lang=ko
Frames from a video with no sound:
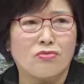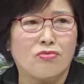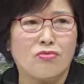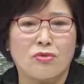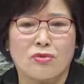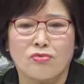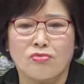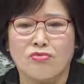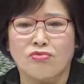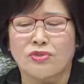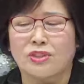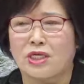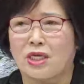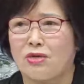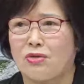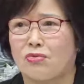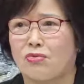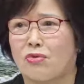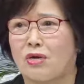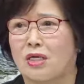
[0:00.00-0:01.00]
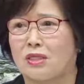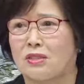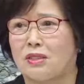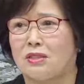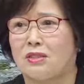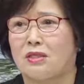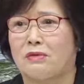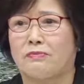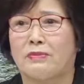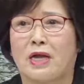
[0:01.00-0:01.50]
눈, 눈 사이도 가서
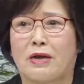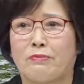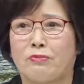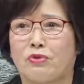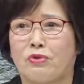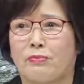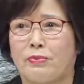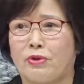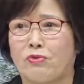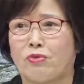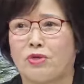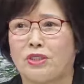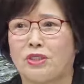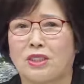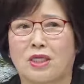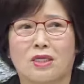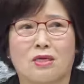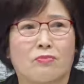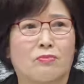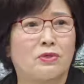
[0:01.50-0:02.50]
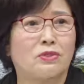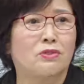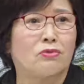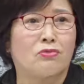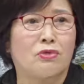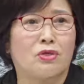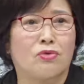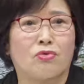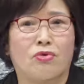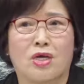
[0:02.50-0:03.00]
지금 나무도 베고 있잖아요. 벌써
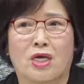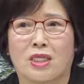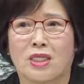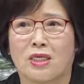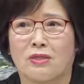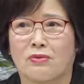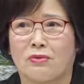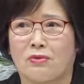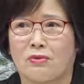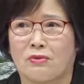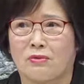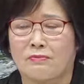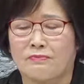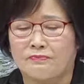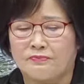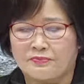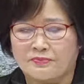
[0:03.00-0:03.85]
우리 교회 안에도